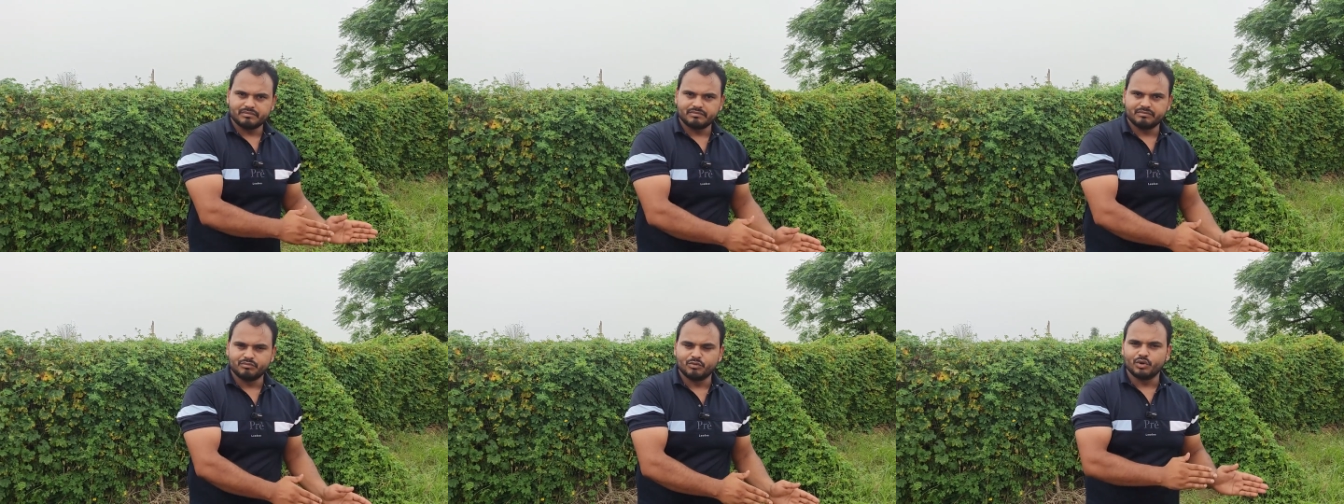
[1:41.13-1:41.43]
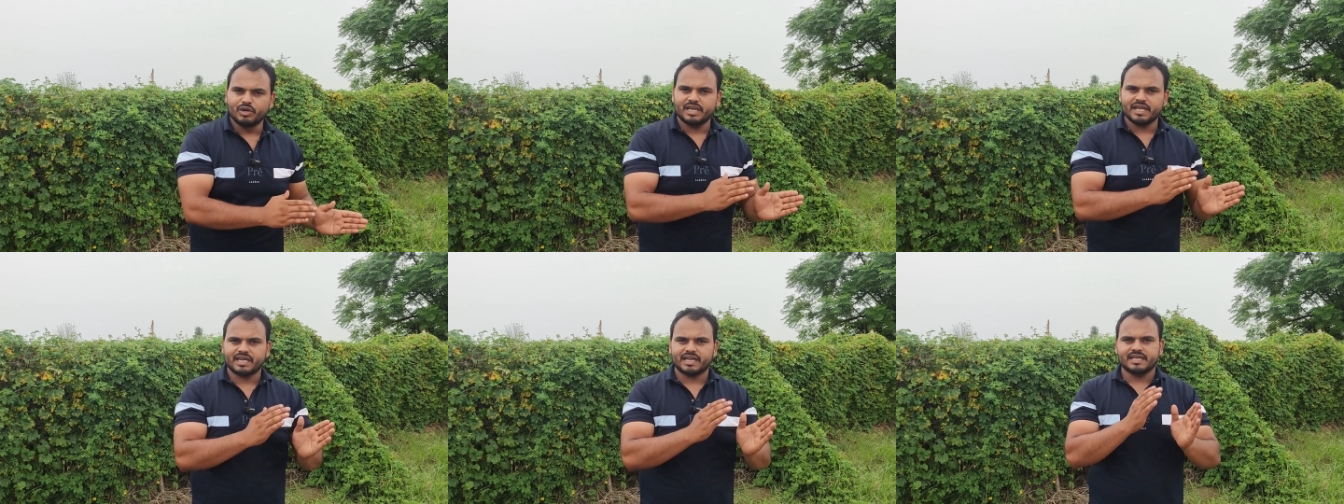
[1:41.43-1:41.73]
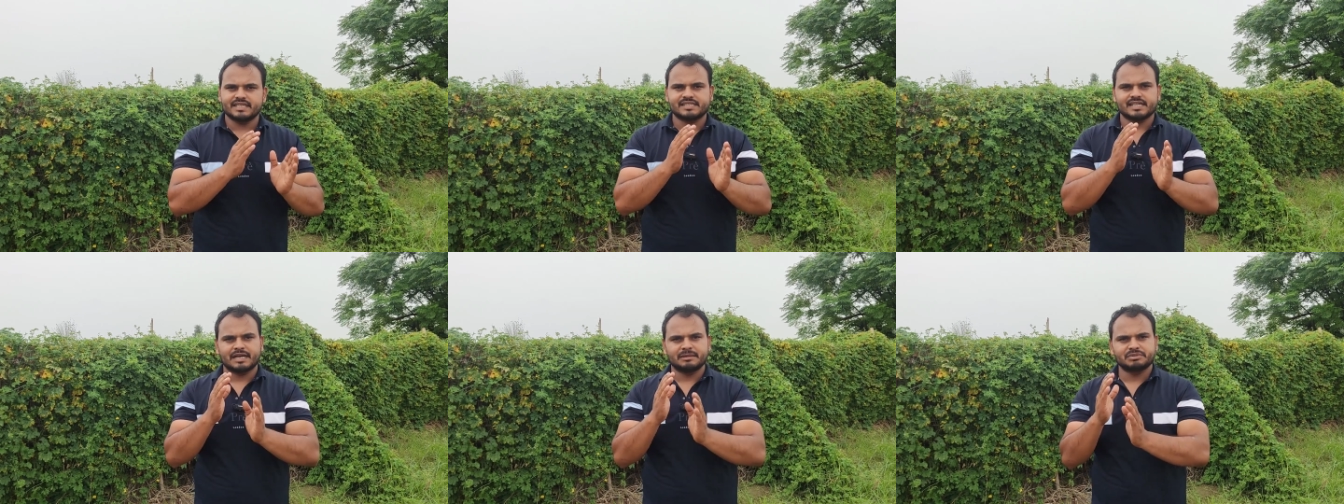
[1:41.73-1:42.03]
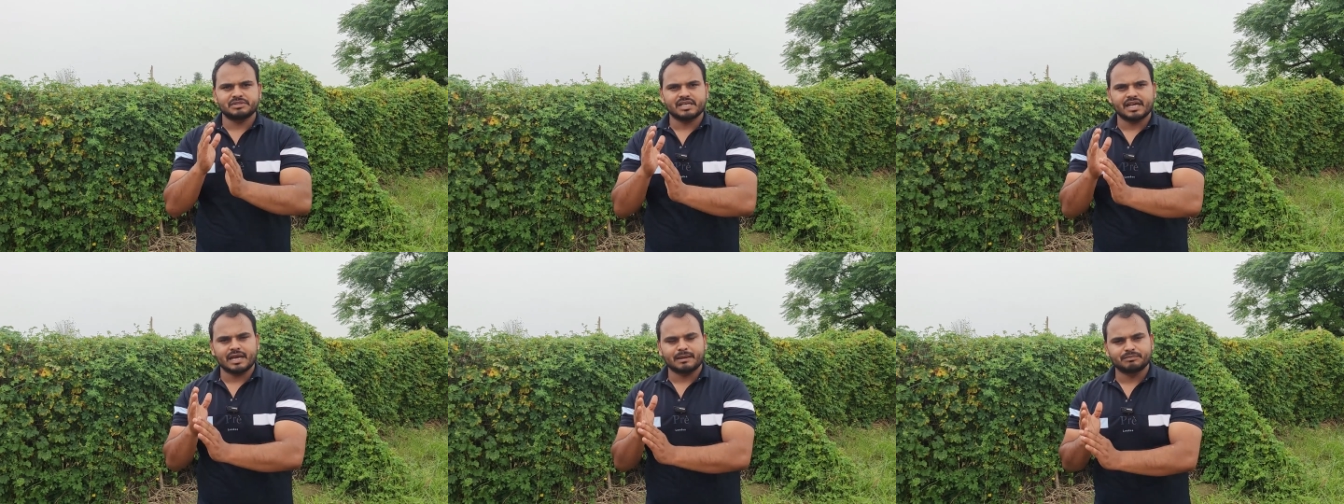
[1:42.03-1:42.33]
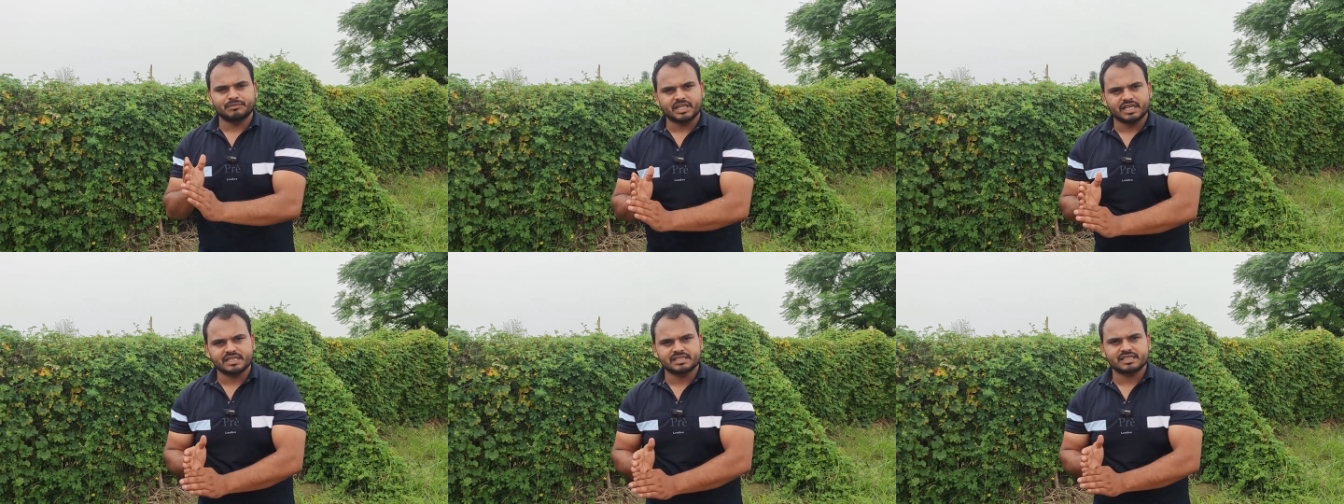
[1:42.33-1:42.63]
मूल्य के हिसाब से आप
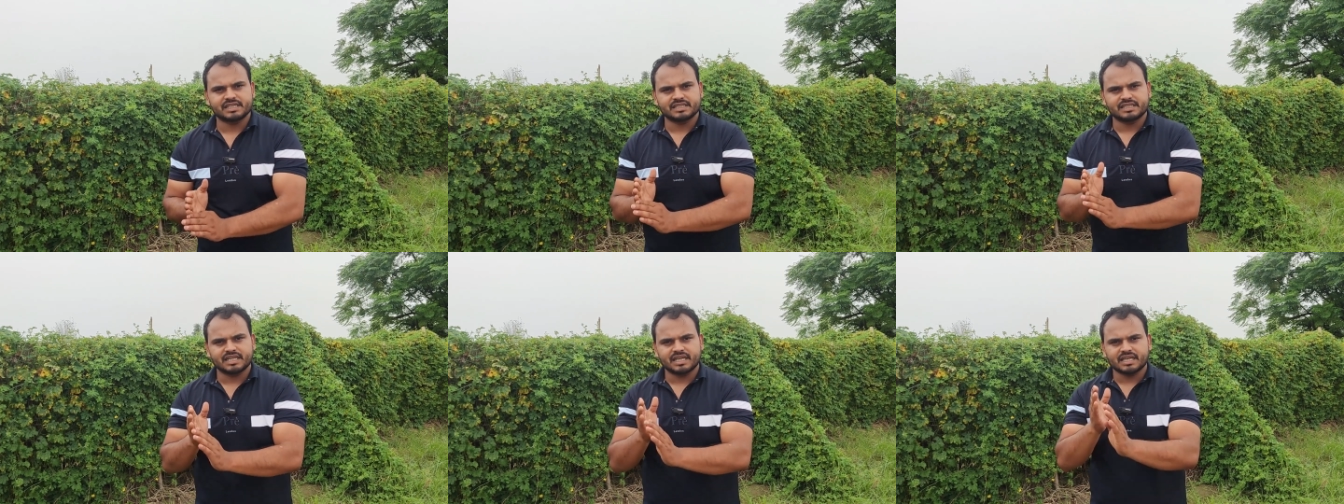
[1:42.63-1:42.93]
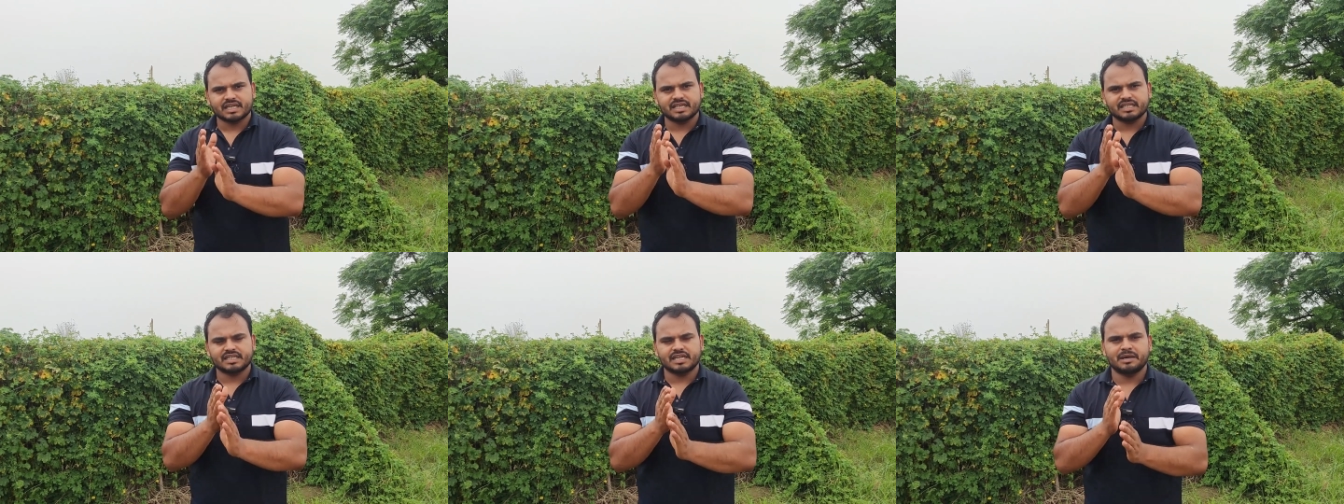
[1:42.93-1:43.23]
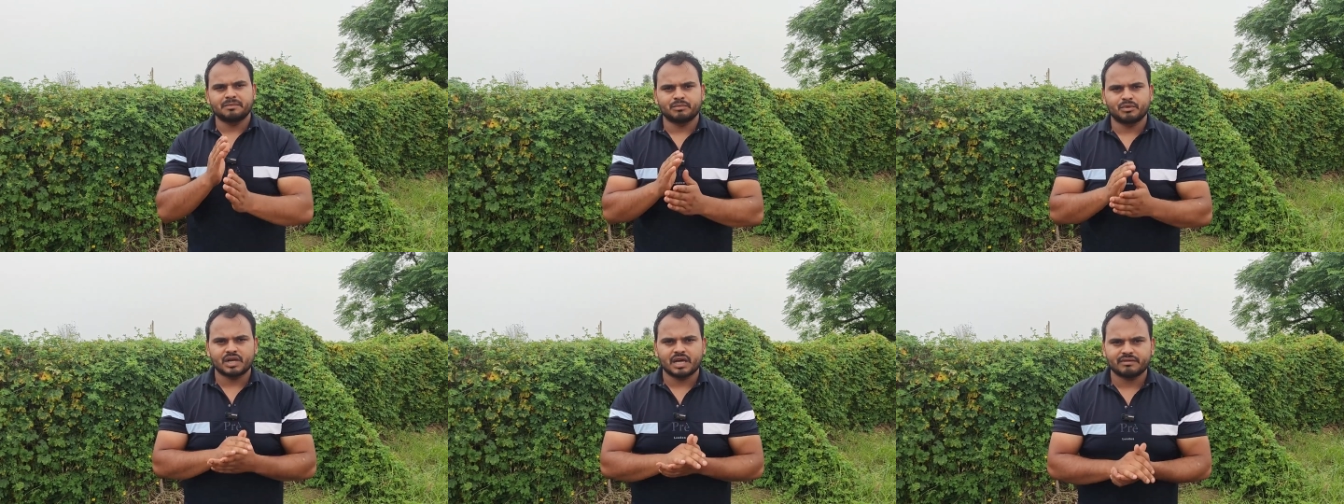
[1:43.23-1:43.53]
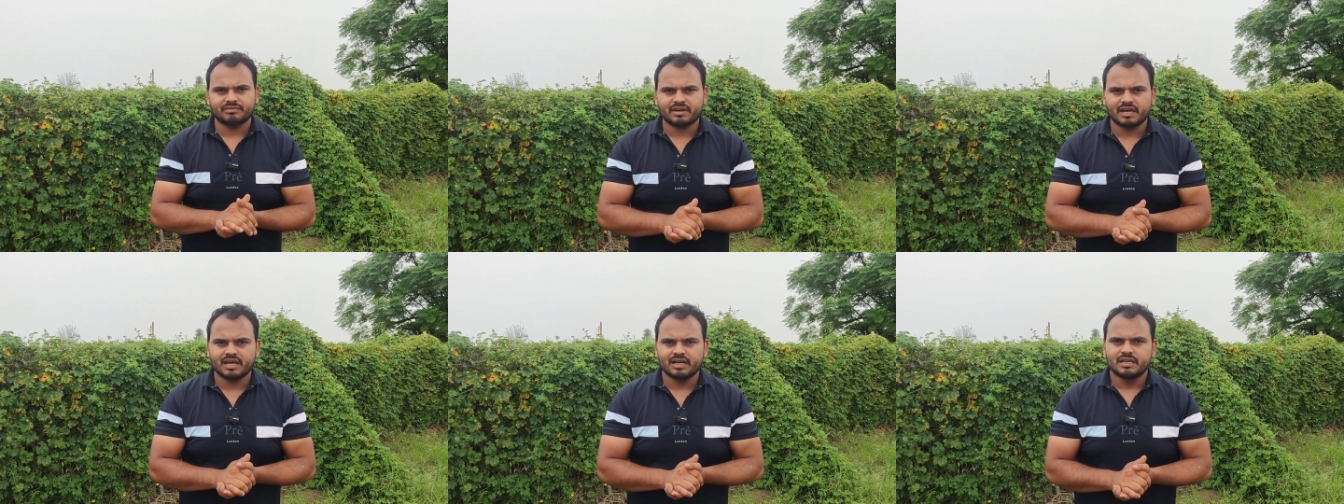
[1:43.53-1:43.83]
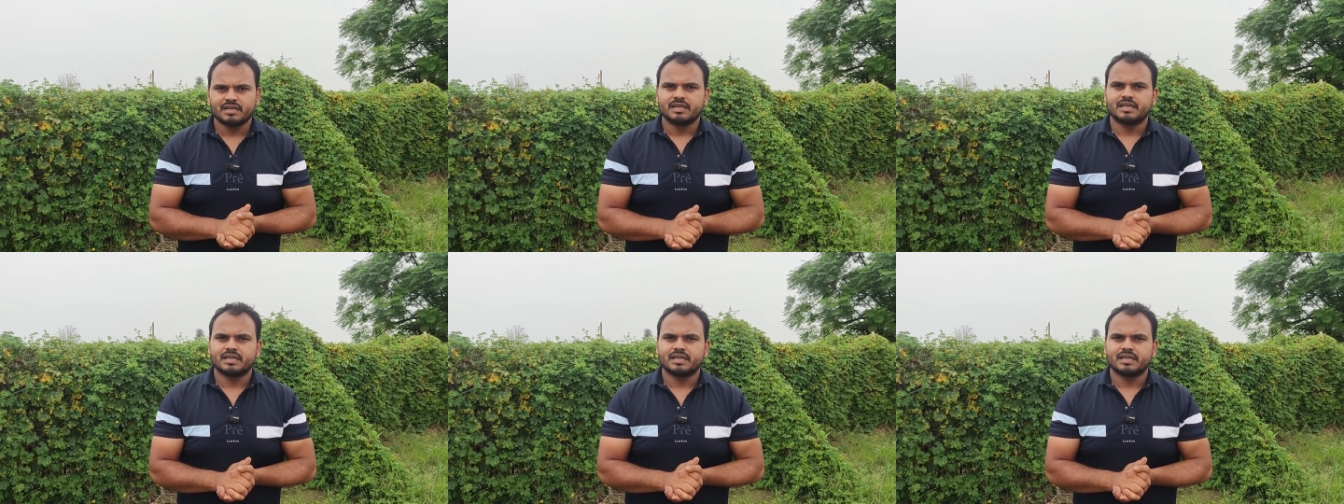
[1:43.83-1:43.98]
देख सकते हैं कितना मुनाफा